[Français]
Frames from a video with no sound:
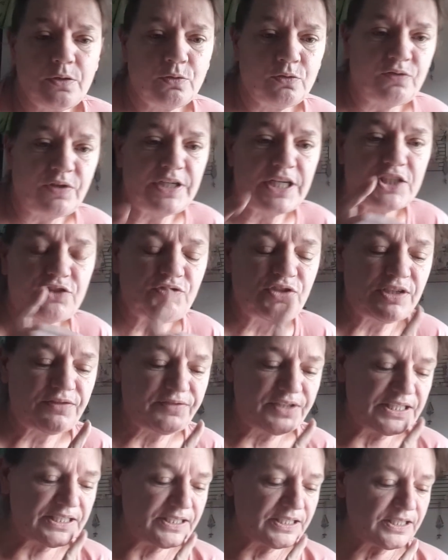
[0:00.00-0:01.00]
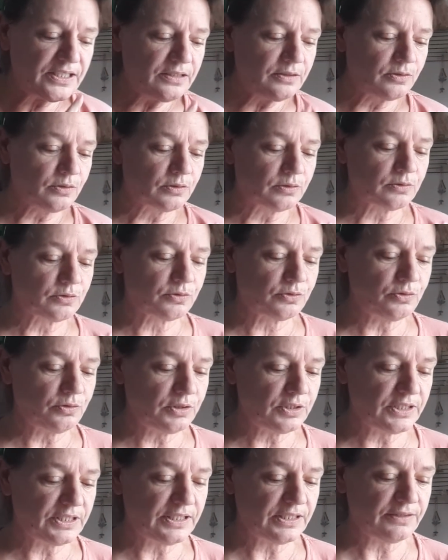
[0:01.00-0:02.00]
Donc voilà, je vous avais dit dans
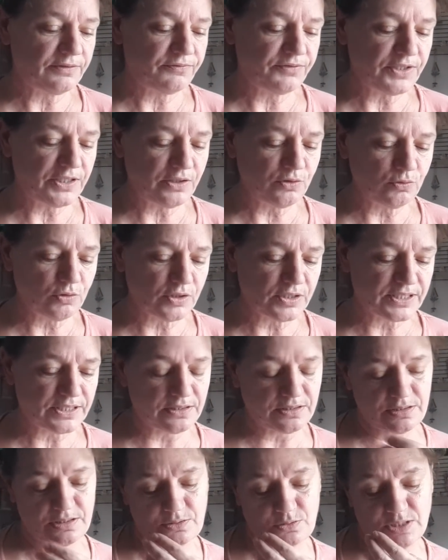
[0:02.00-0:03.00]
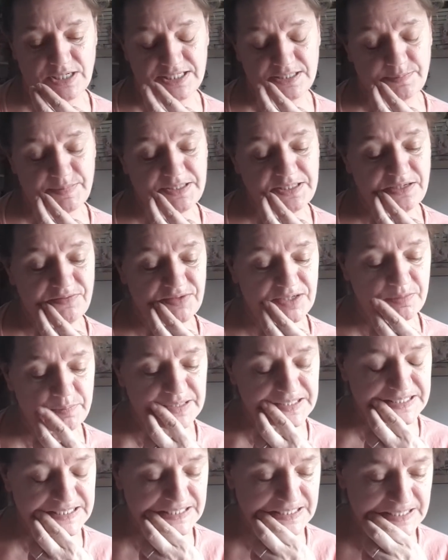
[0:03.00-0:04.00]
une des vidéos de, la semaine qui vient de
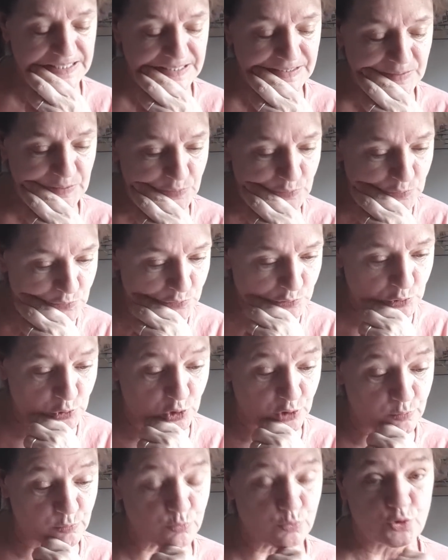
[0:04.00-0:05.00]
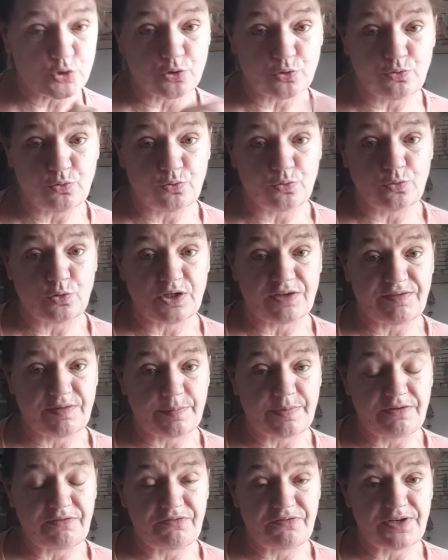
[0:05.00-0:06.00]
passer que comme je
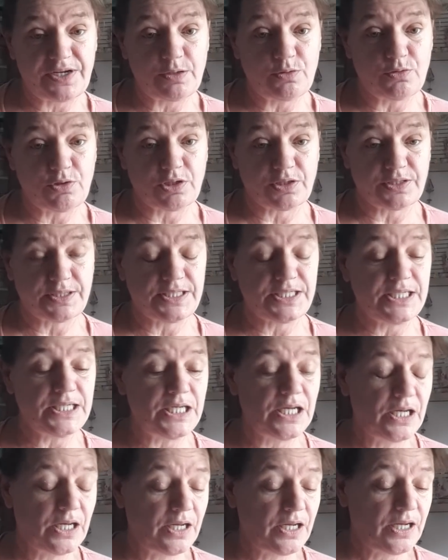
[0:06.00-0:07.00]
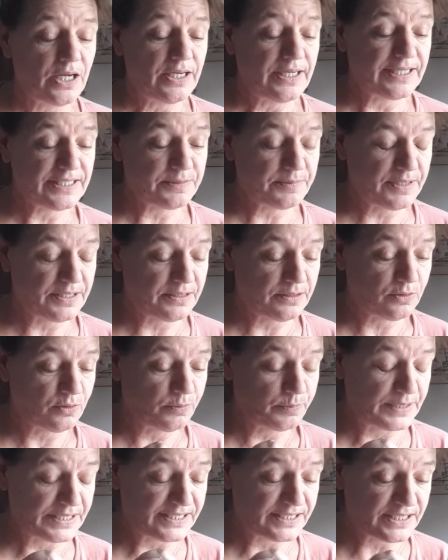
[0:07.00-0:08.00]
n'avais pas fait le lundi la
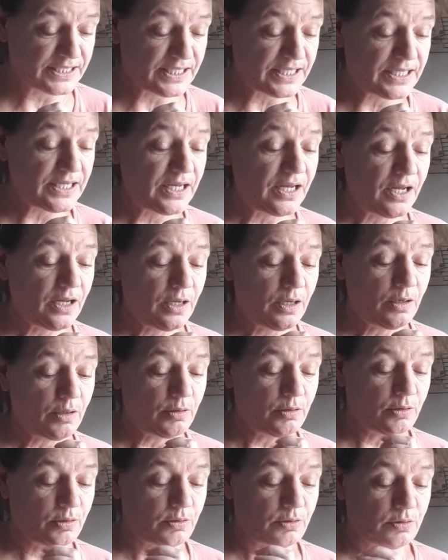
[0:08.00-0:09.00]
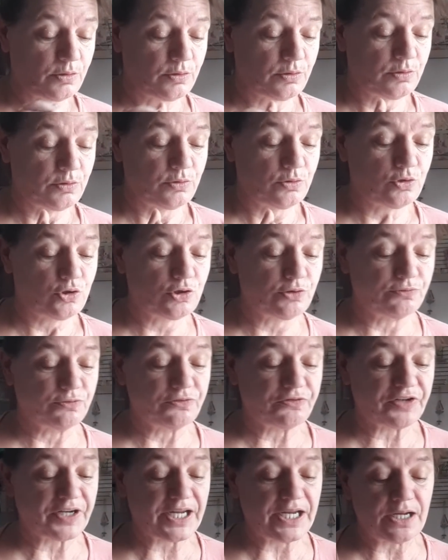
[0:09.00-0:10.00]
semaine passée, euh, je
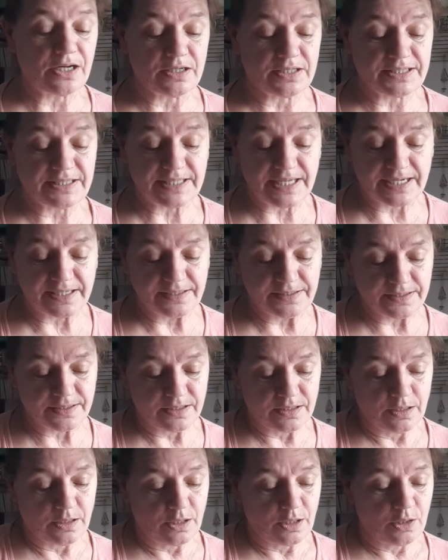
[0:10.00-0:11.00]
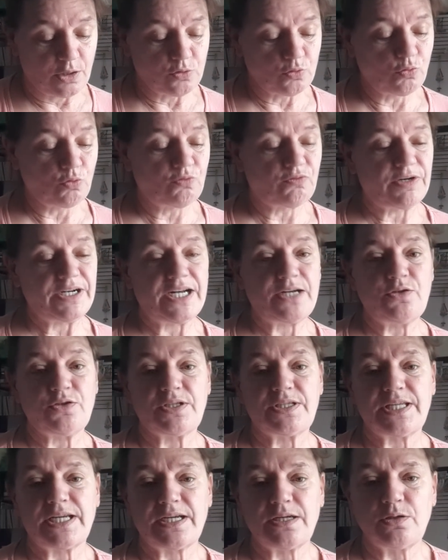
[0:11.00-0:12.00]
vous ferai un tag. Donc voilà le
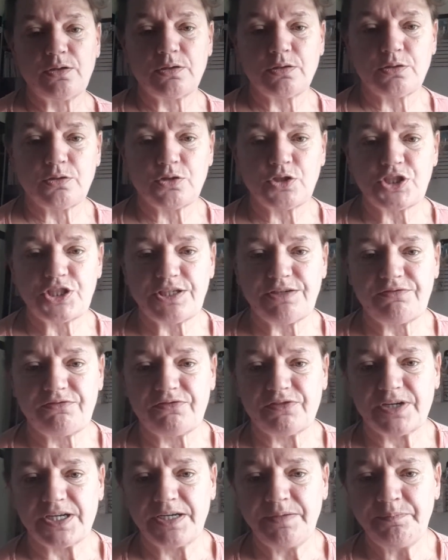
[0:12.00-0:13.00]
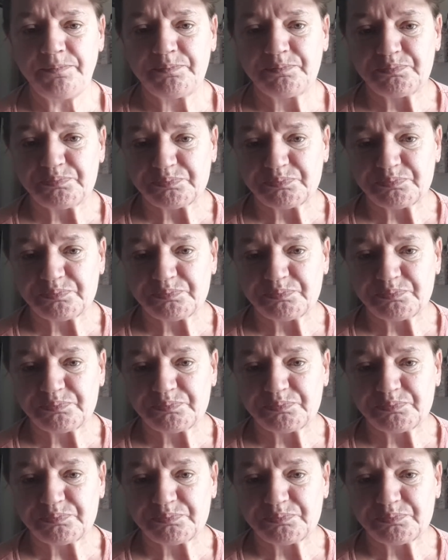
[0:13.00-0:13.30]
tag que j'ai fait.